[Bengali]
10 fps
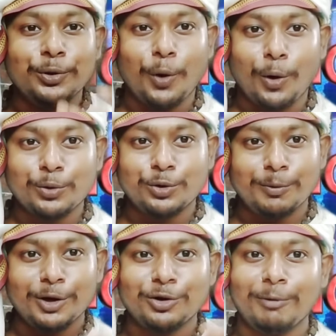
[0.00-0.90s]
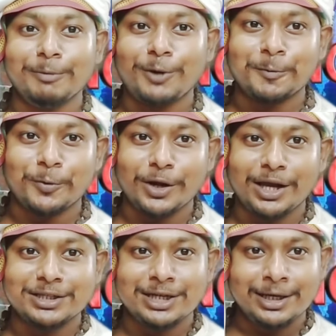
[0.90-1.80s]
অক্টোবর নভেম্বর
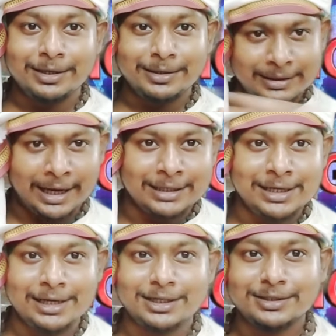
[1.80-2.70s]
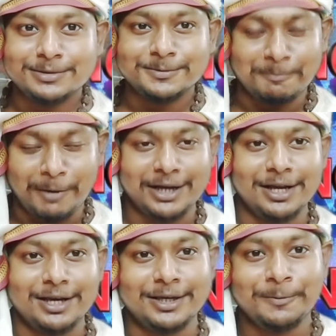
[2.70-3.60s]
পড়ে আছে দেখা যাক পাই
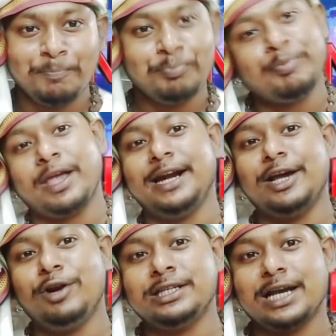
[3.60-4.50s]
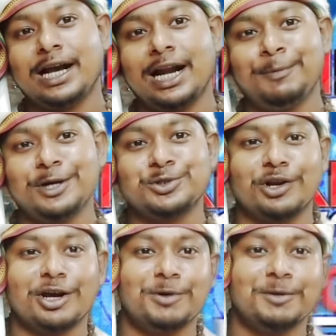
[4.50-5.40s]
নাকি এটাই হলো আজকে আপডেট
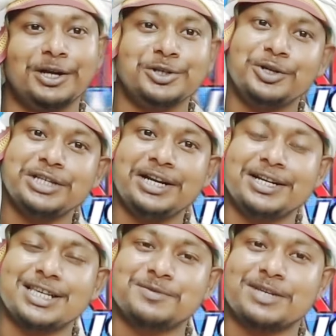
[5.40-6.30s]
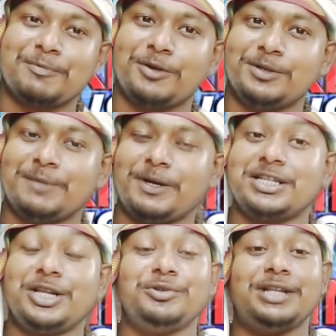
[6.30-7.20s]
সোরেন আপডেট পাওয়ার জন্য চ্যানেলটা সাবস্ক্রাইব করে আমাদের
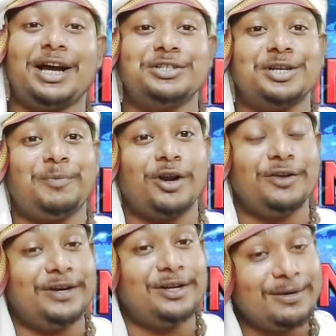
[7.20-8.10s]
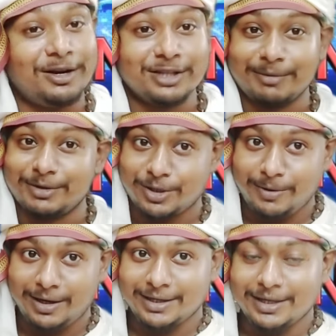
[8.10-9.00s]
পাশে থাকুন দেখা হচ্ছে পরের ভিডিওতে ভালো থাকবেন সবাই